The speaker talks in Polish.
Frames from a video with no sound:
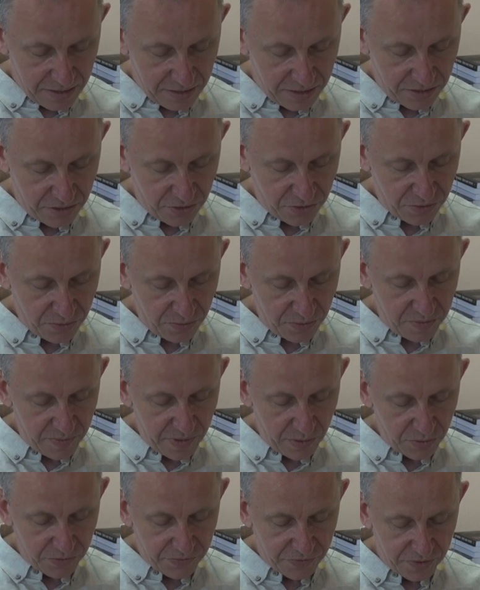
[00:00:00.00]
Kiedy Schulz
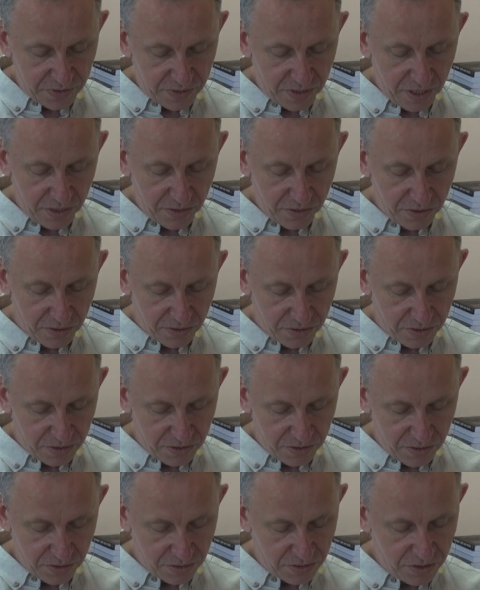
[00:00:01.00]
miał już wszystkiego
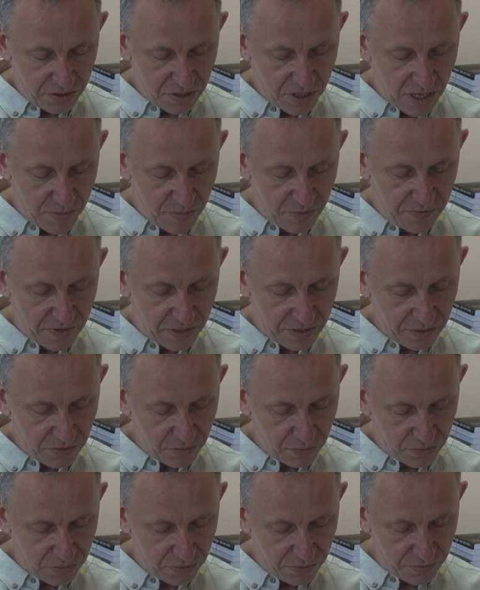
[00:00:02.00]
dosyć, dosyć hamowatych
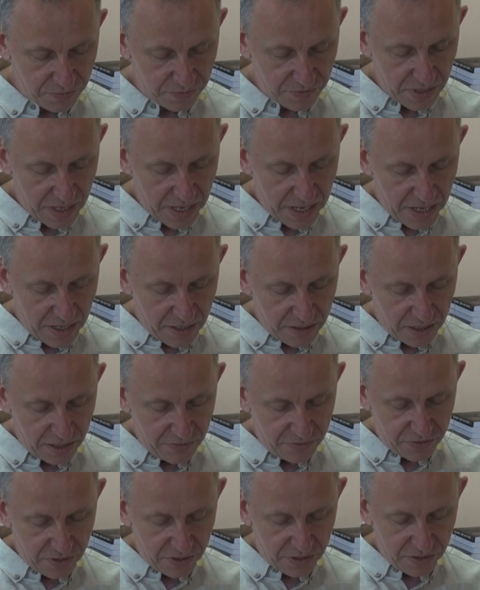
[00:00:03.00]
uczniów, tej
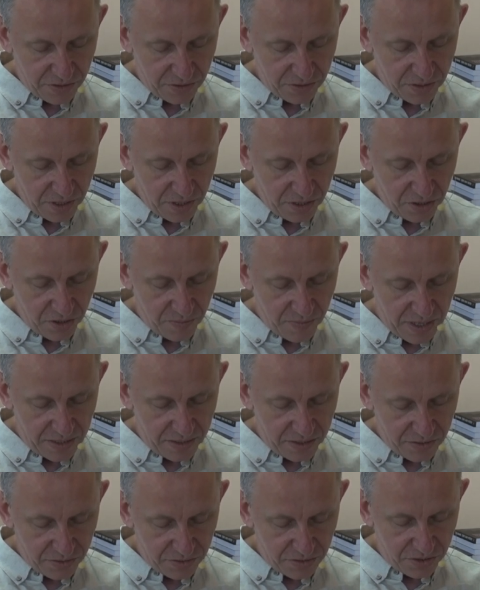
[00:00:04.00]
wrzeszczącej
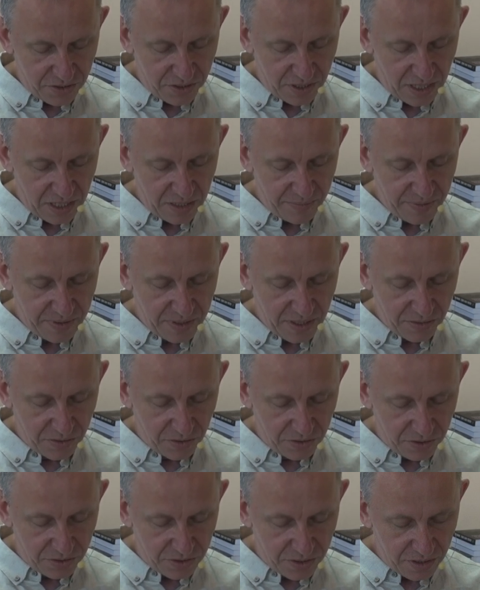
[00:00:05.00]
gromady, dosyć rady
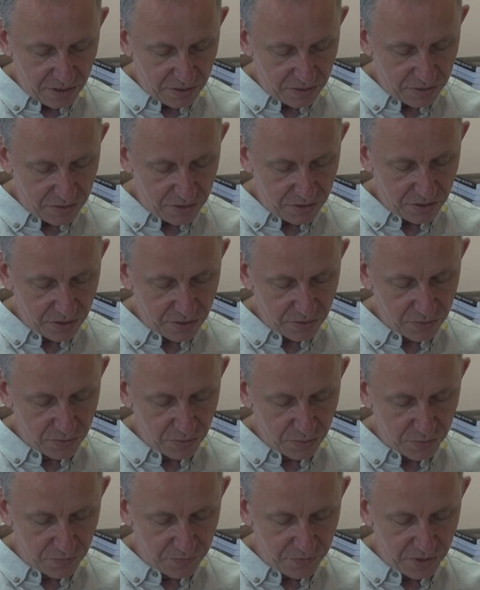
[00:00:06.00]
pedagogicznej, dosyć
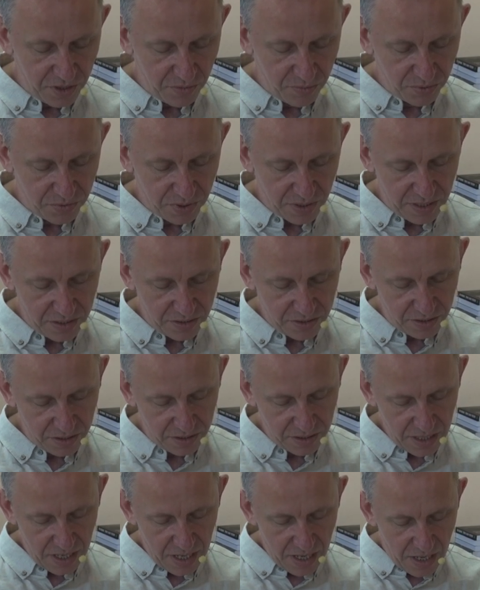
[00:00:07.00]
rysunków i robót
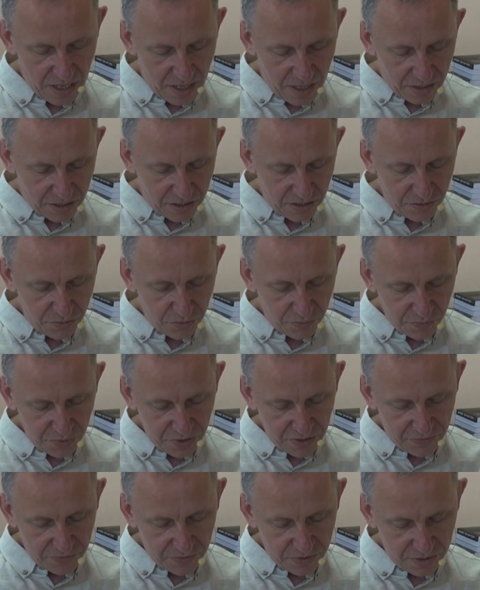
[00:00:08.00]
ręcznych, kiedy już mu
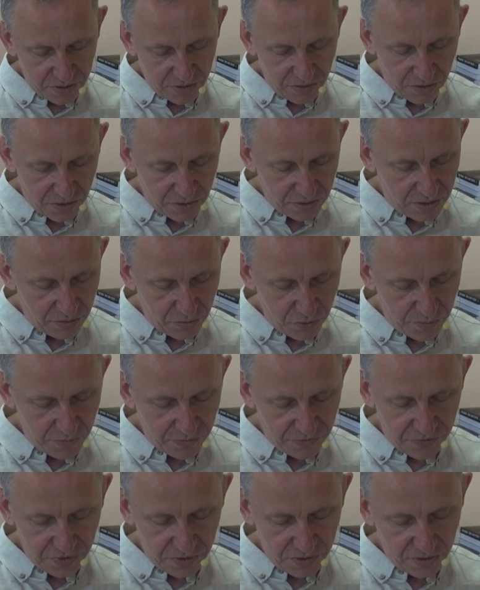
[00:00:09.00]
się wszystko, kiedy już mu
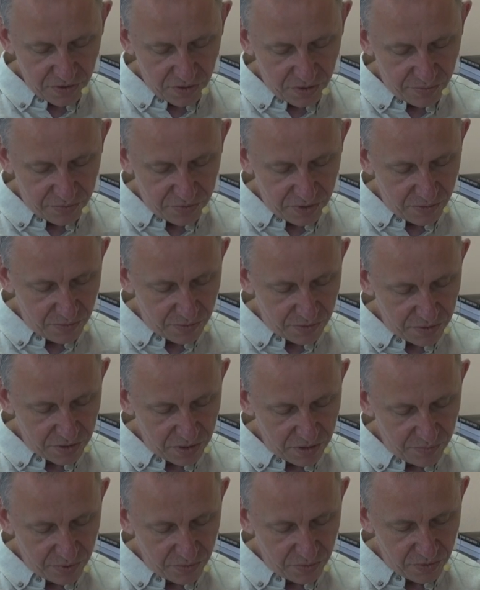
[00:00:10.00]
wszystko obrzydło,
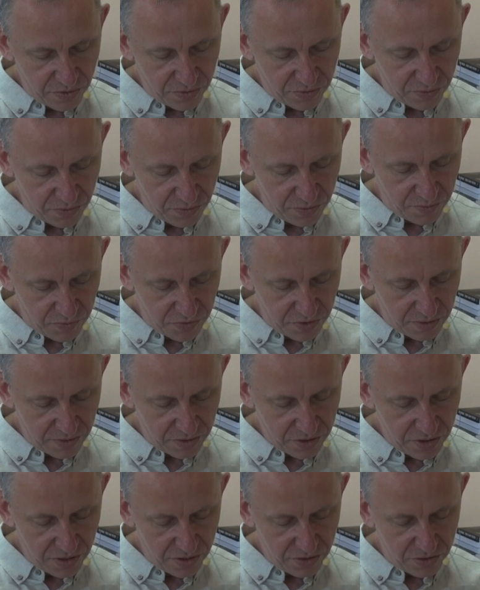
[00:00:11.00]
szedł Bruno Schulz przy
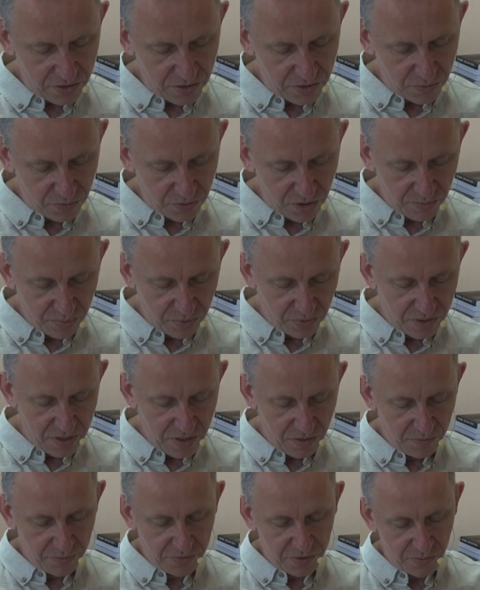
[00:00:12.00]
Księżycu do
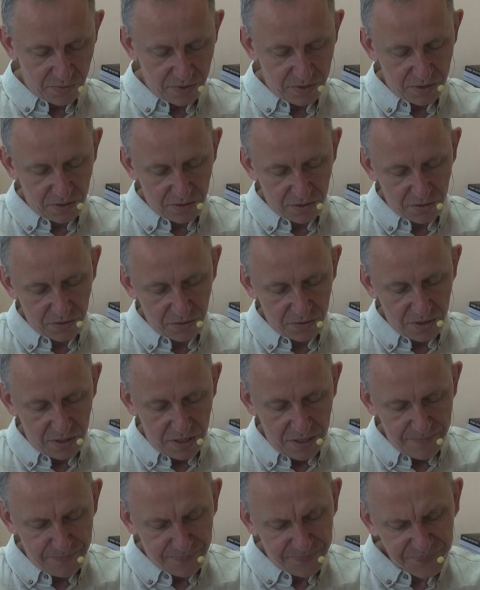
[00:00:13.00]
burdelu przy ulicy
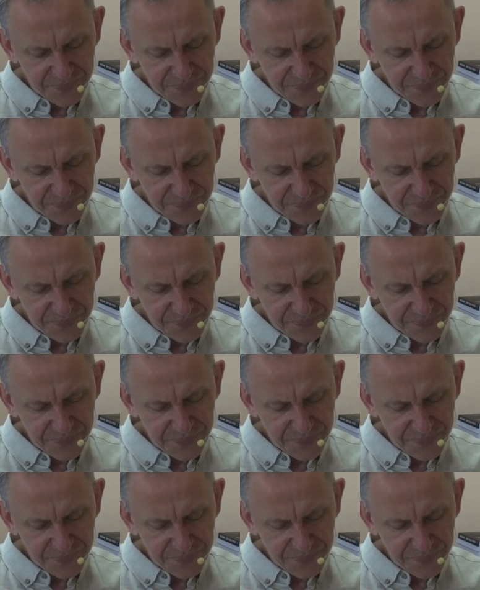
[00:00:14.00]
Krokodyli,